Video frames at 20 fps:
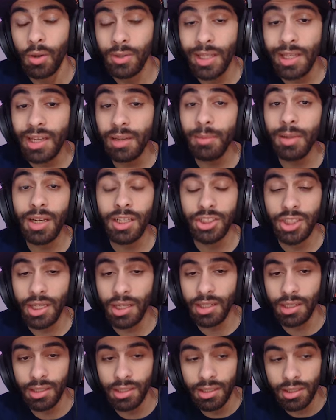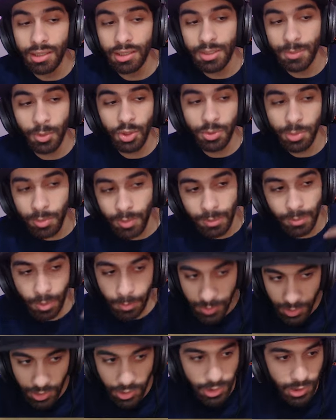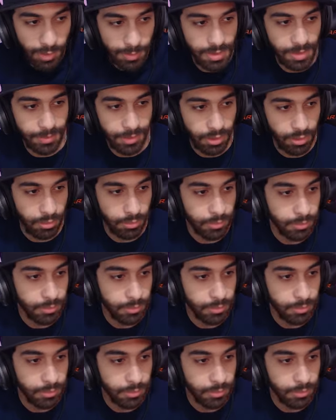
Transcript: هو ده يا جماعه شكل آه، سبونج بوب لما بيقلع اللبس بتاعه